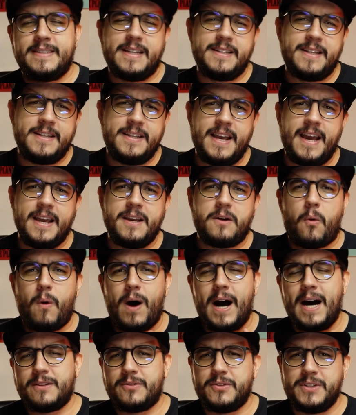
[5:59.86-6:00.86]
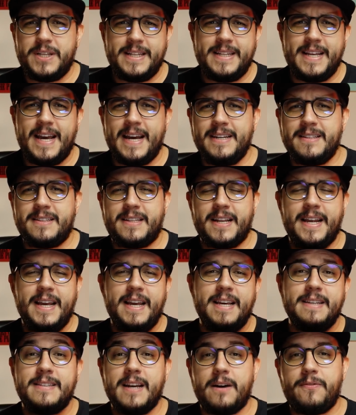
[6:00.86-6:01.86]
se é DDR4,
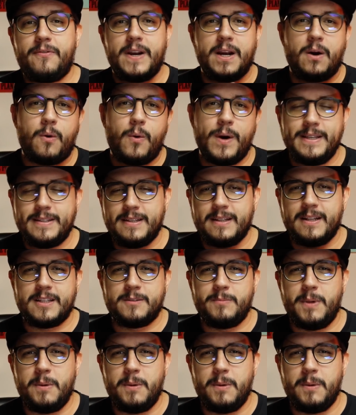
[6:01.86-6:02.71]
DDR3 e a frequência das